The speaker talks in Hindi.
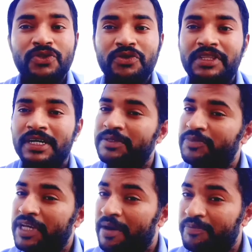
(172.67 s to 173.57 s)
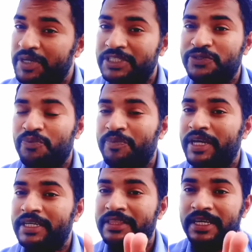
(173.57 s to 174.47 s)
तो 10 या 20
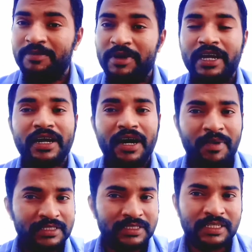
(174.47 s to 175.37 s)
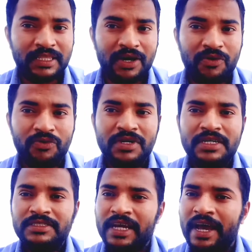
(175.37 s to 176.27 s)
रुपए ही दिन में कमा सकता हूँ
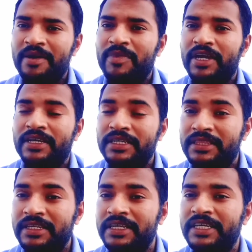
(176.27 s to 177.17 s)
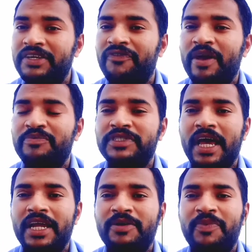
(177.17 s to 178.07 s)
चाहे मैं कितनी ही
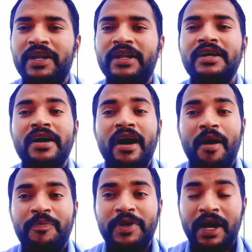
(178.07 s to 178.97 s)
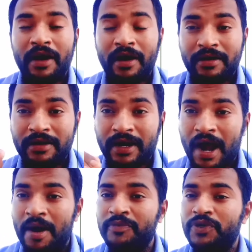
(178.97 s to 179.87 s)
वेबसाइट पर अपना
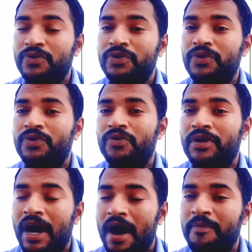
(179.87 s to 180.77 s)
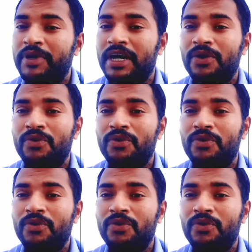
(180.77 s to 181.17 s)
काम ढूँढ लूँ काम कर